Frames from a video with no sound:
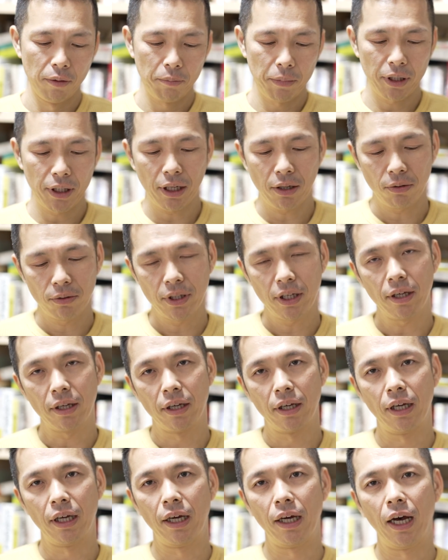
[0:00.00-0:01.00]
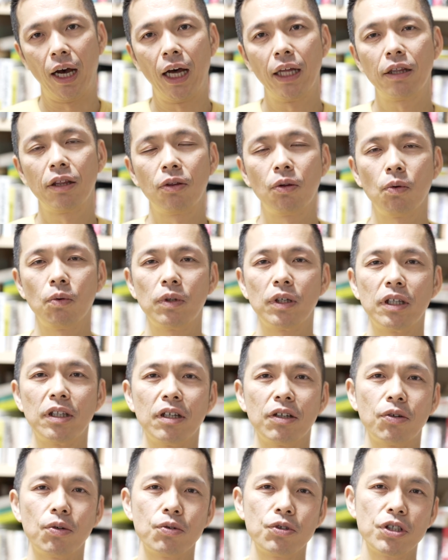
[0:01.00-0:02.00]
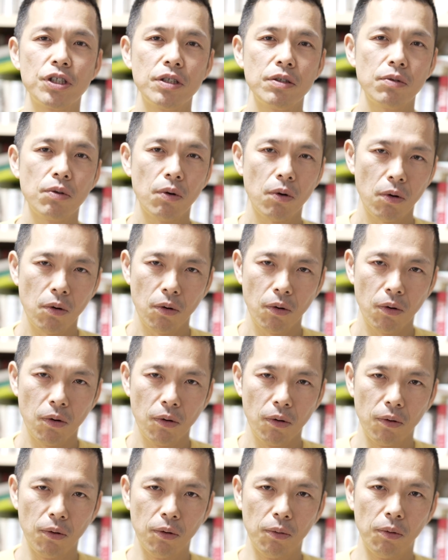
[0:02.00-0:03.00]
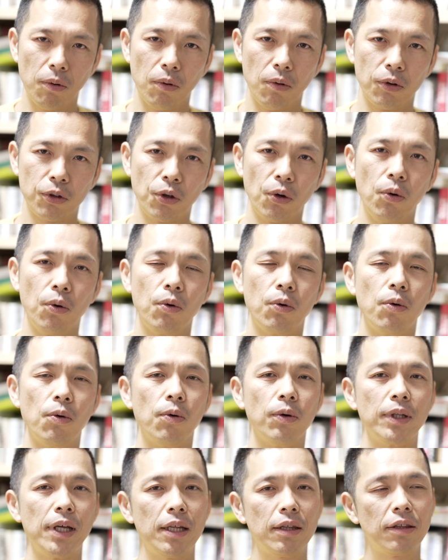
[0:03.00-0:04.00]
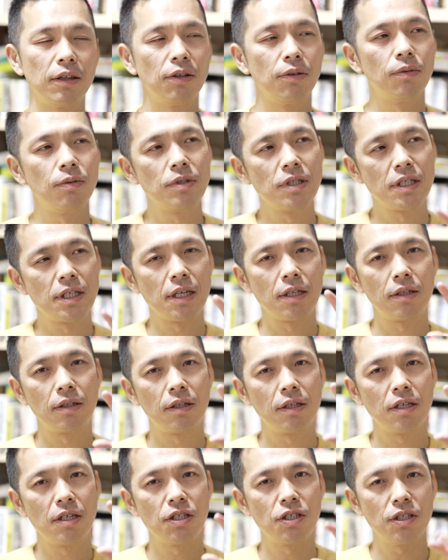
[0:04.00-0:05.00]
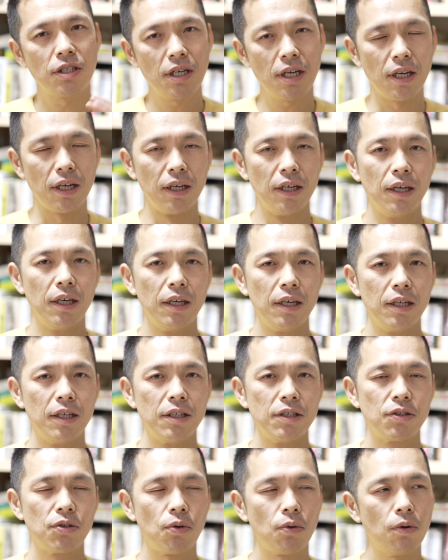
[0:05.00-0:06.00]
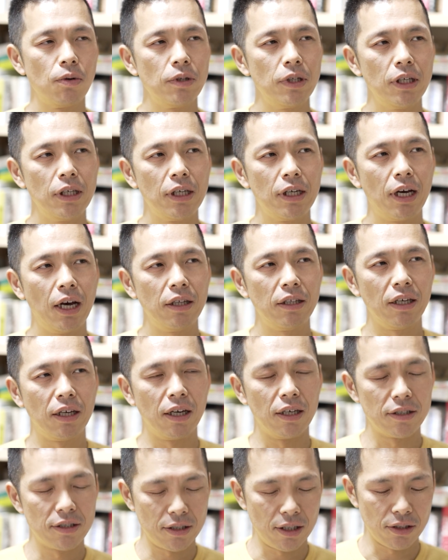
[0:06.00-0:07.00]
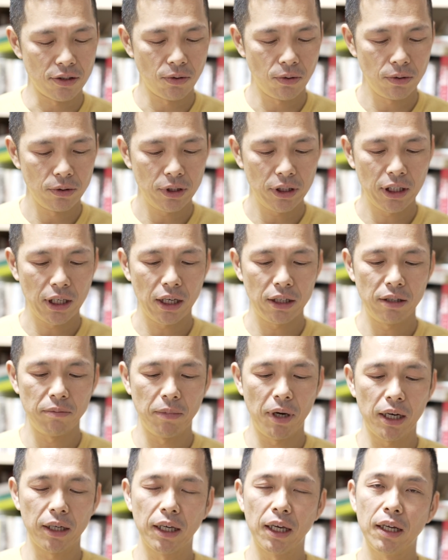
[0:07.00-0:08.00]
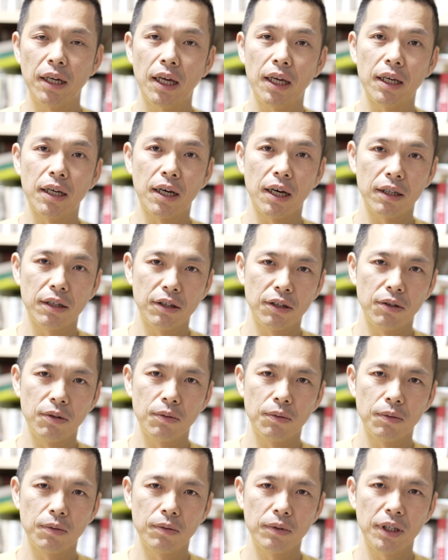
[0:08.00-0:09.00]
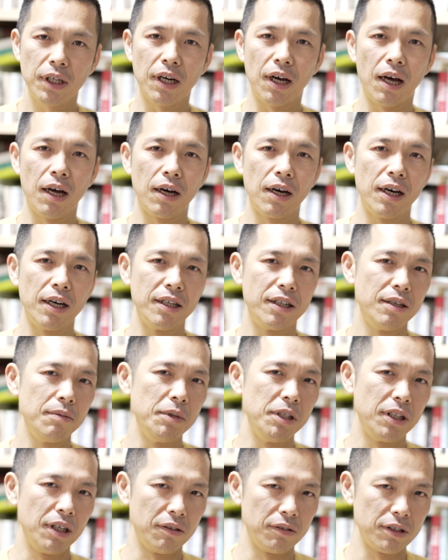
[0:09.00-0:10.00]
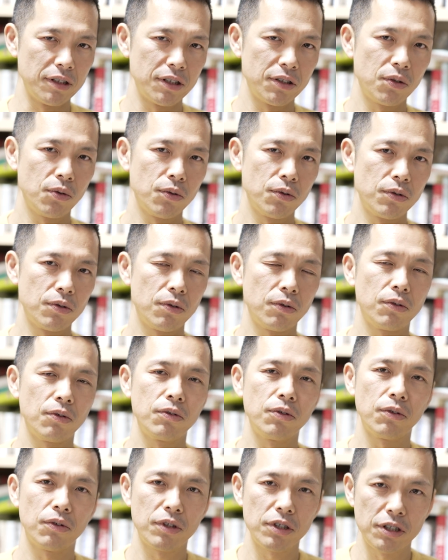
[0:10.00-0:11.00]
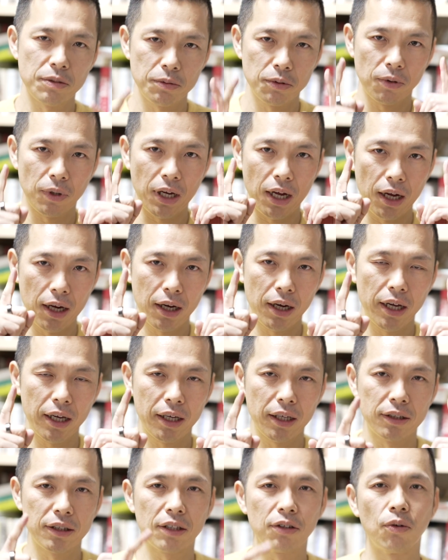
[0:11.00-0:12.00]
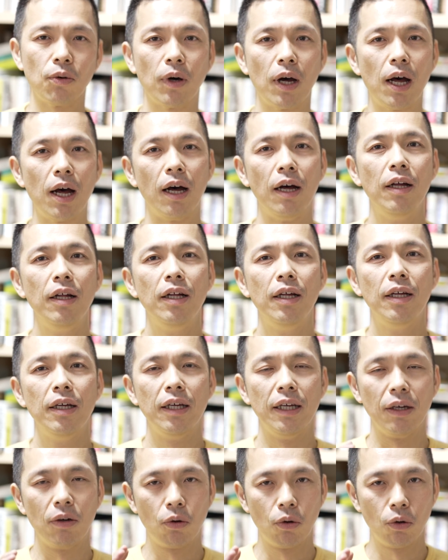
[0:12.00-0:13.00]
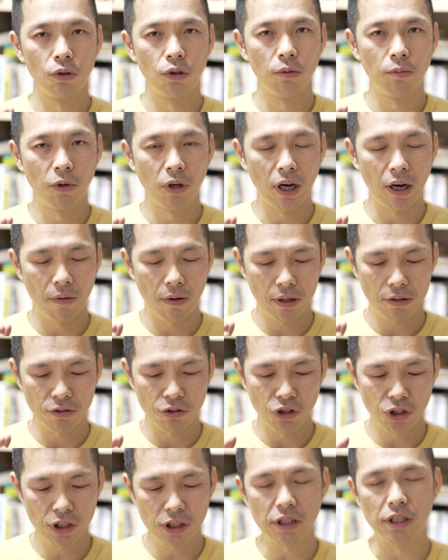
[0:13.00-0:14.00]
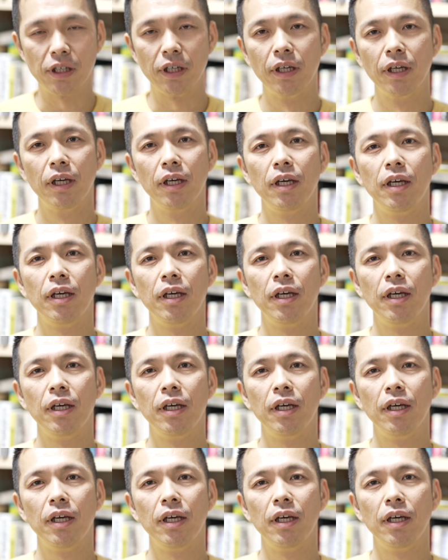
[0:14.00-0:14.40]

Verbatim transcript: まあ、なので圧倒的な巨人を強豪だっていうふうに設定してそこにいかに勝つかそこにいかに負けないかっていうふうに考えてみてくださいそうすることによって自分の考え方とか行動も変わるし